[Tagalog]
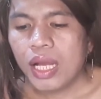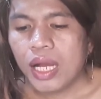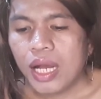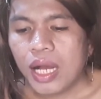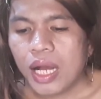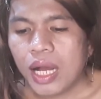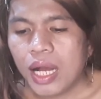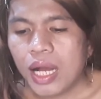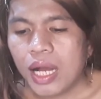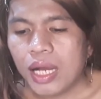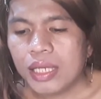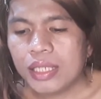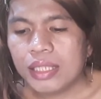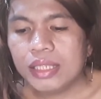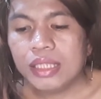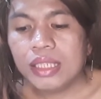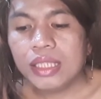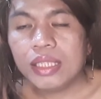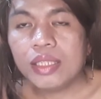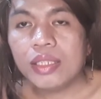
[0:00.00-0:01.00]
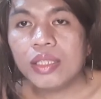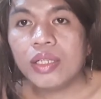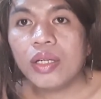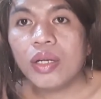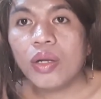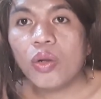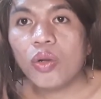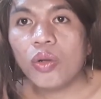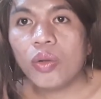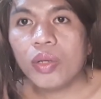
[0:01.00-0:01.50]
Uh, ini
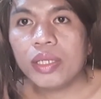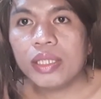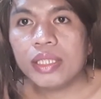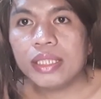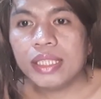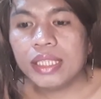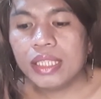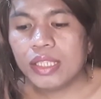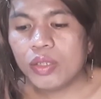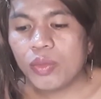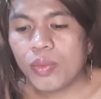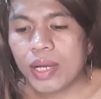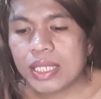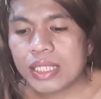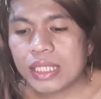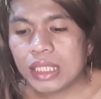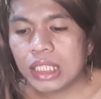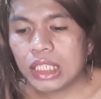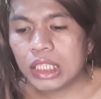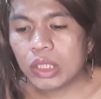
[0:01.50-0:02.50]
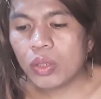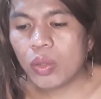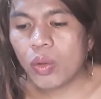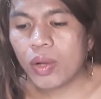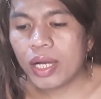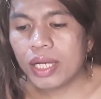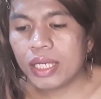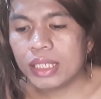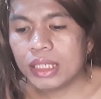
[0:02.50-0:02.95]
iniiwasan nito ang